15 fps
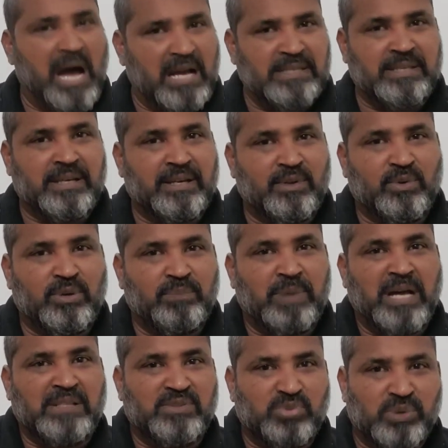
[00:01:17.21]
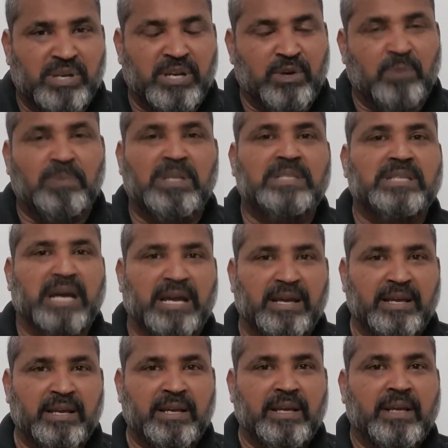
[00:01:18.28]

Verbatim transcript: आज अगर कोई बात सुनने को मिल जाए